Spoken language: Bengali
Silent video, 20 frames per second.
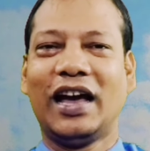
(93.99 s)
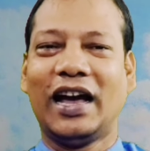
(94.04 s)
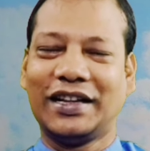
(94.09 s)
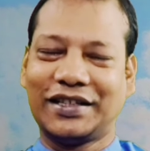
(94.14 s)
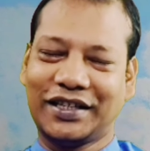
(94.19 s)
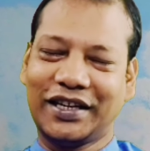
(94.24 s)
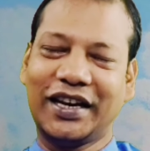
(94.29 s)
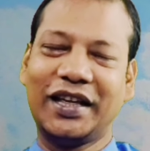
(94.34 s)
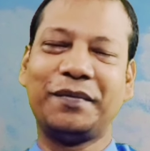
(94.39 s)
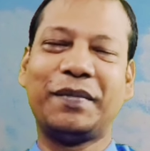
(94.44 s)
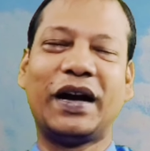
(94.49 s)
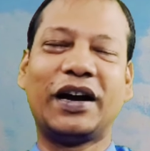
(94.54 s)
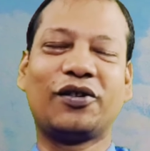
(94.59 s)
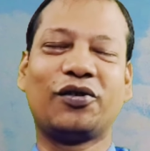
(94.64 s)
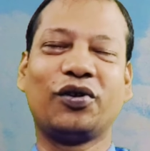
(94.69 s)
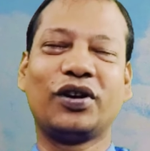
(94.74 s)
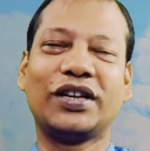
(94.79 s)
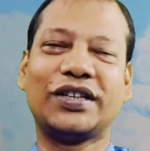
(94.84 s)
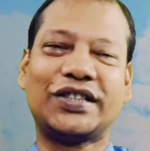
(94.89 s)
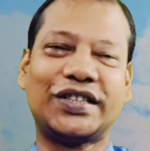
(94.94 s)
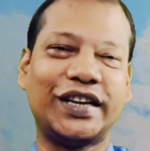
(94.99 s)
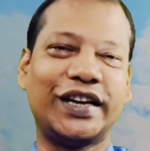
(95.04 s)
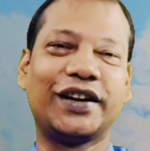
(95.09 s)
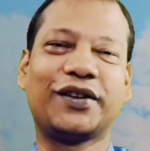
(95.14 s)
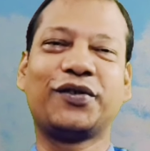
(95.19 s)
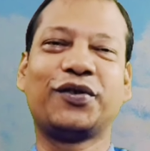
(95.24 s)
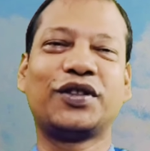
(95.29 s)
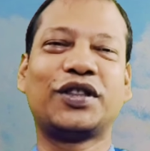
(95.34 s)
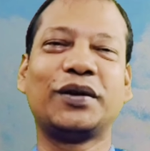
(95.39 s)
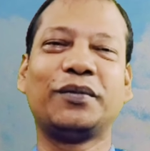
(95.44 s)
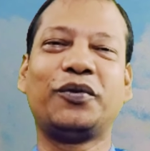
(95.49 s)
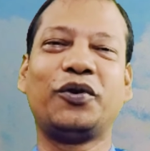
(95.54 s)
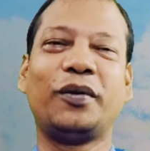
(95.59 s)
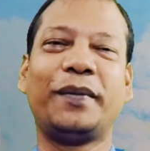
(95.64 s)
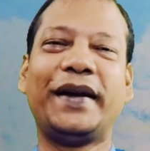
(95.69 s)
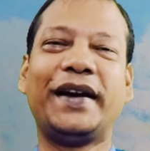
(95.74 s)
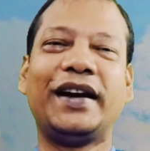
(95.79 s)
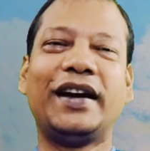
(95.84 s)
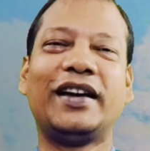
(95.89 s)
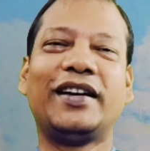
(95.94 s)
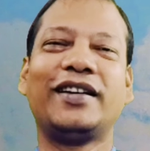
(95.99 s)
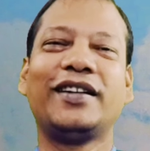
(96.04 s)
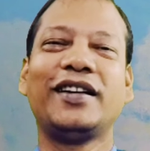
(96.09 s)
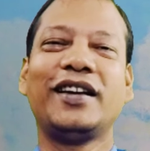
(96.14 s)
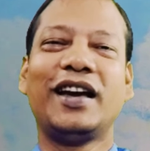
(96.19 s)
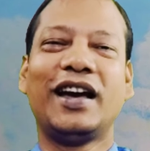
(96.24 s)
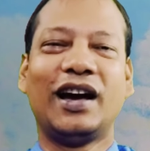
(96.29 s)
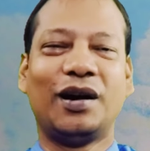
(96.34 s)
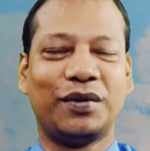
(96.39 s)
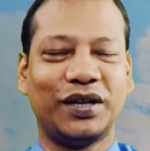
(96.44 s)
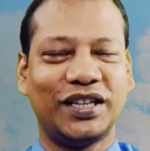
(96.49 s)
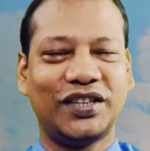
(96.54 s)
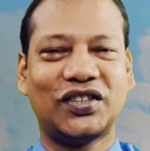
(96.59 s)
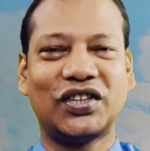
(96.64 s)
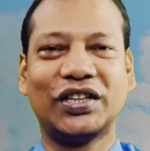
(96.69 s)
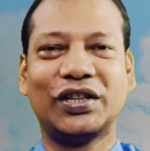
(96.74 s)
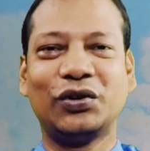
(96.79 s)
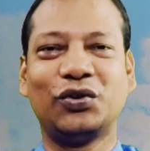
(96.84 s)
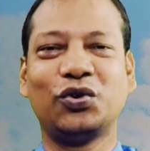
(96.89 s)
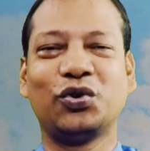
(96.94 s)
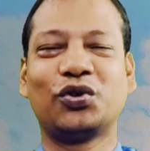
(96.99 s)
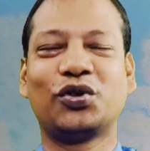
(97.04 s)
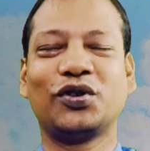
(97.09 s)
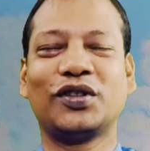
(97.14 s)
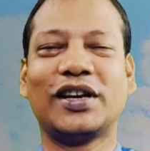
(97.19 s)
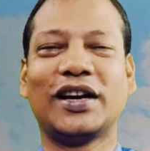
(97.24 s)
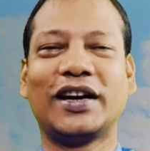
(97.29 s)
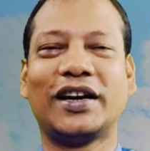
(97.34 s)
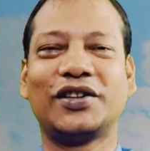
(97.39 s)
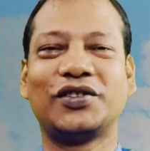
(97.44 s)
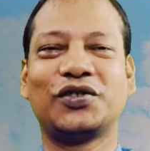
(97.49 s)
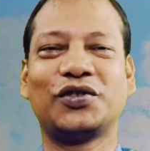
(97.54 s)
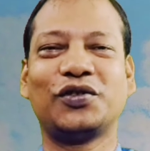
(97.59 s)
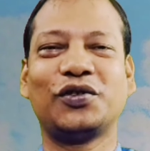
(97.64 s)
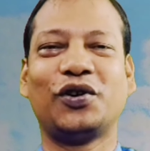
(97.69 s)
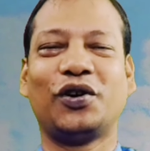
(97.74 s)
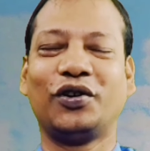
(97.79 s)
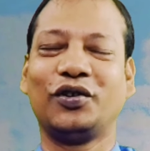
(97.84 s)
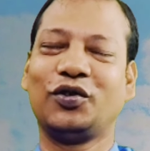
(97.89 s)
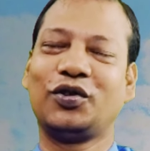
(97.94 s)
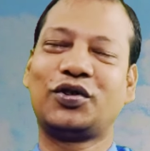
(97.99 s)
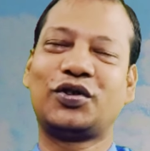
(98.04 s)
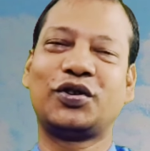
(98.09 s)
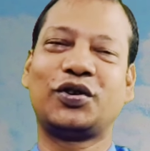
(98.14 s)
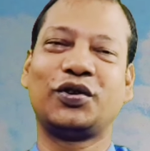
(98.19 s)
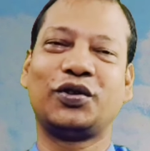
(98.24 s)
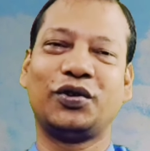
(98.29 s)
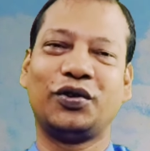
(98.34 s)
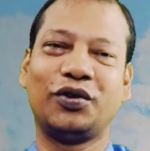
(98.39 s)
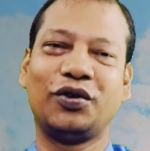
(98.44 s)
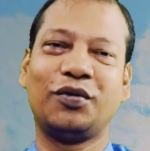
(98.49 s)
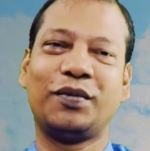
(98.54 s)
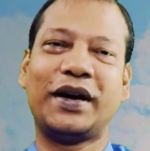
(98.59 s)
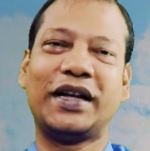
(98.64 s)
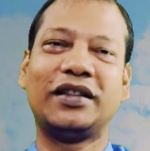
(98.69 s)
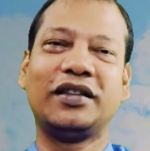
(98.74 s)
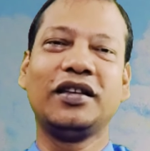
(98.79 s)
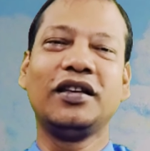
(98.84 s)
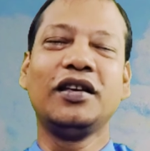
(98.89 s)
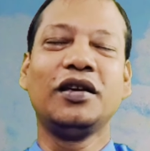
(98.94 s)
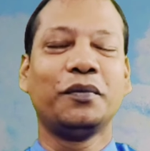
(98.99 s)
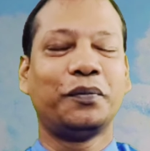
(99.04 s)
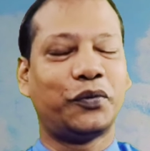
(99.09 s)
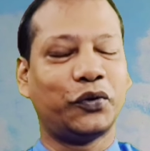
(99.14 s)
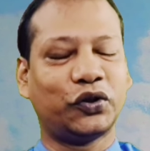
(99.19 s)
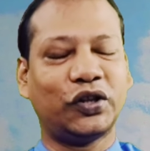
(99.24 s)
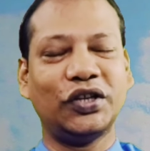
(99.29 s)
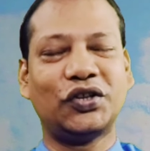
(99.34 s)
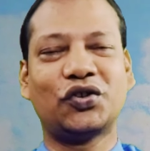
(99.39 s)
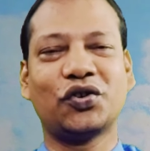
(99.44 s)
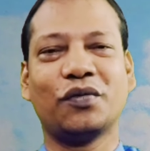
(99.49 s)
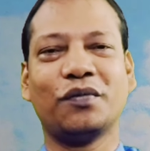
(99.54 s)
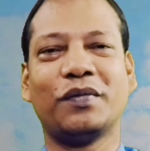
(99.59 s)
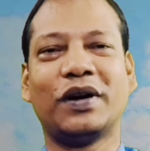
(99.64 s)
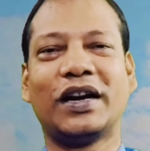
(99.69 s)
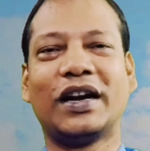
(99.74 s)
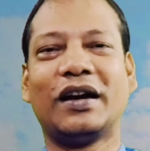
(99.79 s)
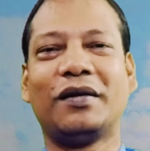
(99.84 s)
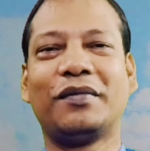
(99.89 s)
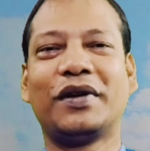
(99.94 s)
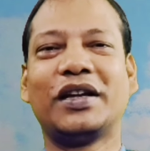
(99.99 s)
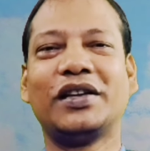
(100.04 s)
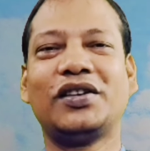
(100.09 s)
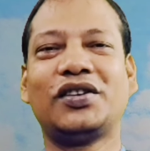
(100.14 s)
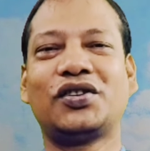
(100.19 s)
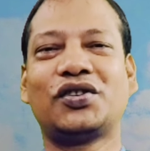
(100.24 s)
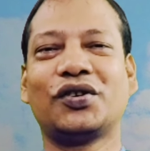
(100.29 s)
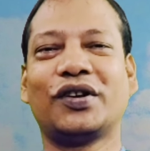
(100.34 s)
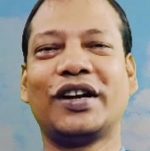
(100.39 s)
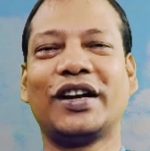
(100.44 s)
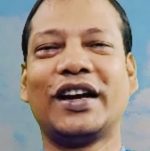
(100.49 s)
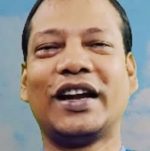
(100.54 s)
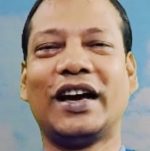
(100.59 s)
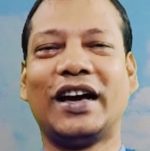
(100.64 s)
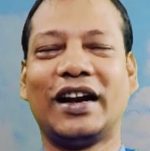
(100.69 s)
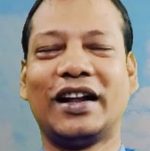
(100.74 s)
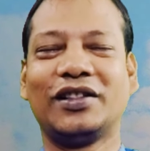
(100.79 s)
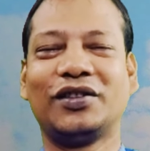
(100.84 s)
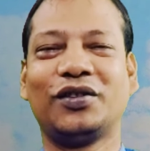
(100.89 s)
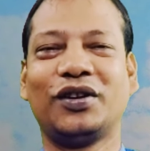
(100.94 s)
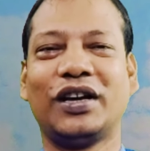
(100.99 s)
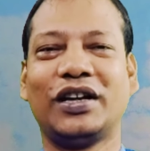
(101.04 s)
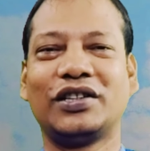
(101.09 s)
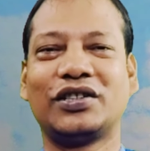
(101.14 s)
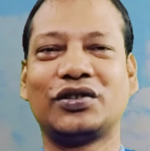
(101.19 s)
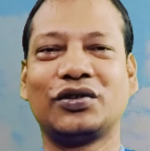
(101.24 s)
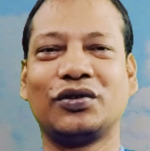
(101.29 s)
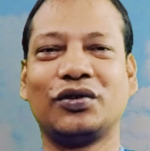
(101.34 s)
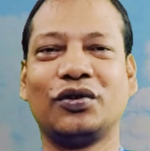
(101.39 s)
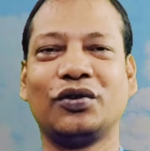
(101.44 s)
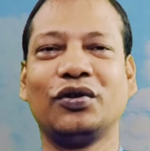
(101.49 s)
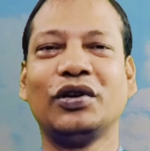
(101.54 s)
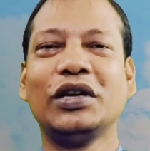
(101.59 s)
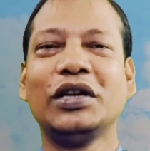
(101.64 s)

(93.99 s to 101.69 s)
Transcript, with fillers: আজকের এই বাক্যকে শেয়ার করতে ভুলবেন না আমাদের সাথে যুক্ত থাকার জন্য অজস্র ধন্যবাদ প্রতি সোমবার আমরা ঈশ্বরের আরাধনার জন্য